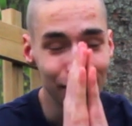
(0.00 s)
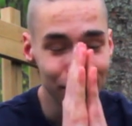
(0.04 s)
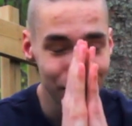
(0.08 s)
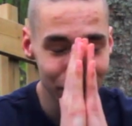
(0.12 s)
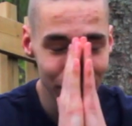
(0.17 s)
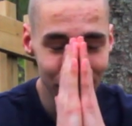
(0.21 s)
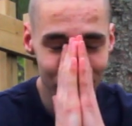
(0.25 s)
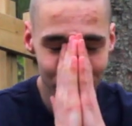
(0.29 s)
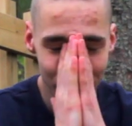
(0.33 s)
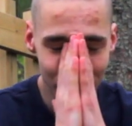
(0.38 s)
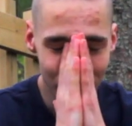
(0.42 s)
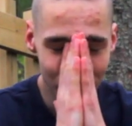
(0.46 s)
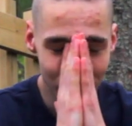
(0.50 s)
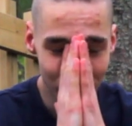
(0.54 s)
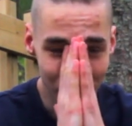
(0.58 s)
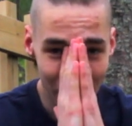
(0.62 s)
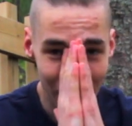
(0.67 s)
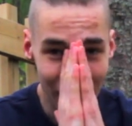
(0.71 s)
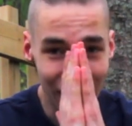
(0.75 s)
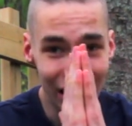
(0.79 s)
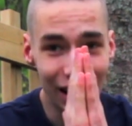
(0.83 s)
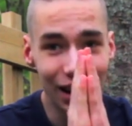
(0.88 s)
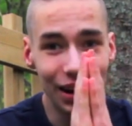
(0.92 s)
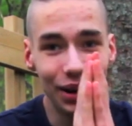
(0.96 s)
był
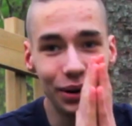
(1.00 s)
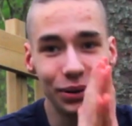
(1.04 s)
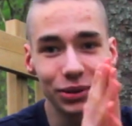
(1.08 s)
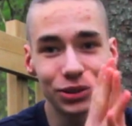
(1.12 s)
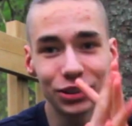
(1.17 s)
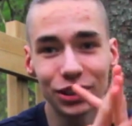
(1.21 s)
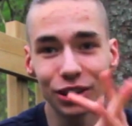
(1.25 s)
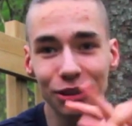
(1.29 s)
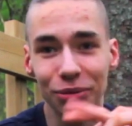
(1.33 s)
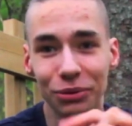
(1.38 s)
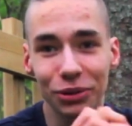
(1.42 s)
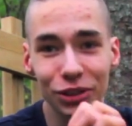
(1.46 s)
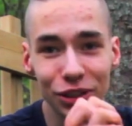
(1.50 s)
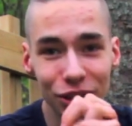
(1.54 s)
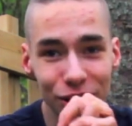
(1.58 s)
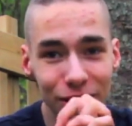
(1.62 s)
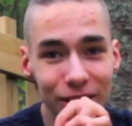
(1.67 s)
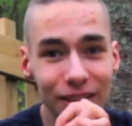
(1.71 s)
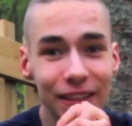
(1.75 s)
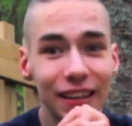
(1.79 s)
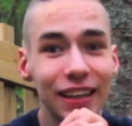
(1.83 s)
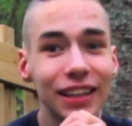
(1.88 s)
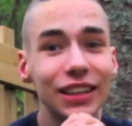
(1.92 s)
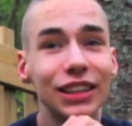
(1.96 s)
wow,
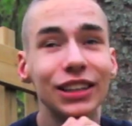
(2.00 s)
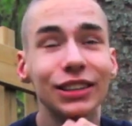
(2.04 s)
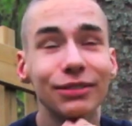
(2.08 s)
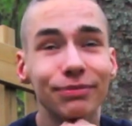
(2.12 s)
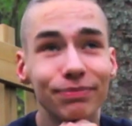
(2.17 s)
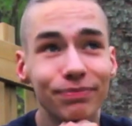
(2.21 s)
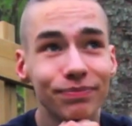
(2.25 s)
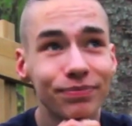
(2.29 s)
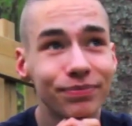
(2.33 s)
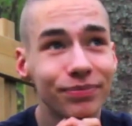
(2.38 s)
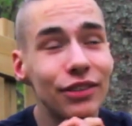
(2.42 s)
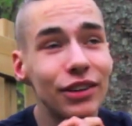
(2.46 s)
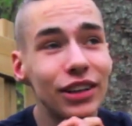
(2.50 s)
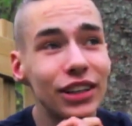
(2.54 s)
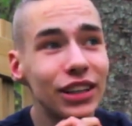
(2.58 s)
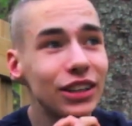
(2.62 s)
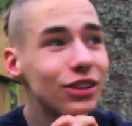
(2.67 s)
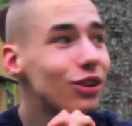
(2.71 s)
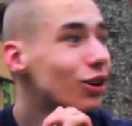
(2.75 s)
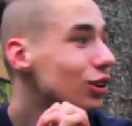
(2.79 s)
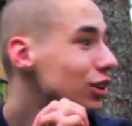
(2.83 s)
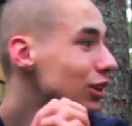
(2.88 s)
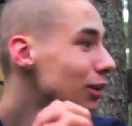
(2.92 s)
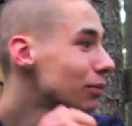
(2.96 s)
czymś takim
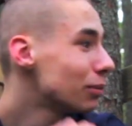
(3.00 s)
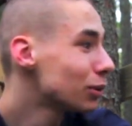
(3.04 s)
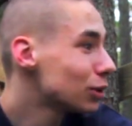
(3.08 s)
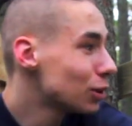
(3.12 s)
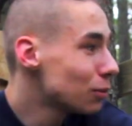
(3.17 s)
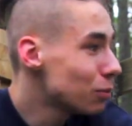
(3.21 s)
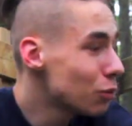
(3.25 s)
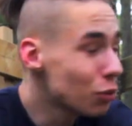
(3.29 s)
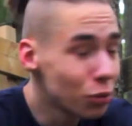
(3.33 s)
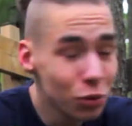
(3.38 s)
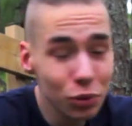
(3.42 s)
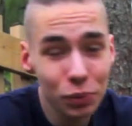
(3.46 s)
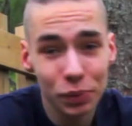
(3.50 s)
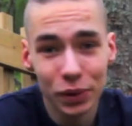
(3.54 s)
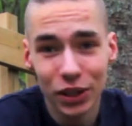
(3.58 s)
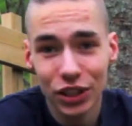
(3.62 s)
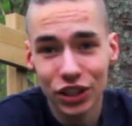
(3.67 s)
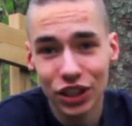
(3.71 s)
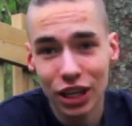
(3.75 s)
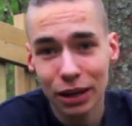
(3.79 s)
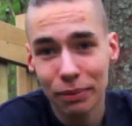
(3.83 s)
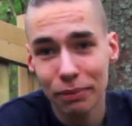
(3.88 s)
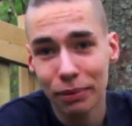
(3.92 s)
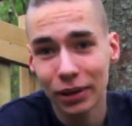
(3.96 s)
wiarygodnym, bo to był mój
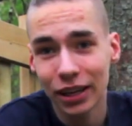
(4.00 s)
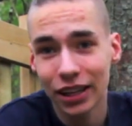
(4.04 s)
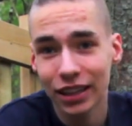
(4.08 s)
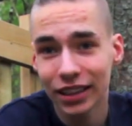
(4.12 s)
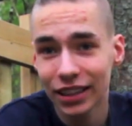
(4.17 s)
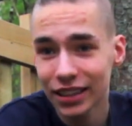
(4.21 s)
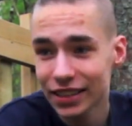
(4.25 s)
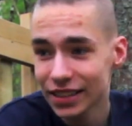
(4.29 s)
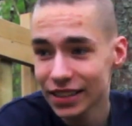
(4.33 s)
pierwszy aparat,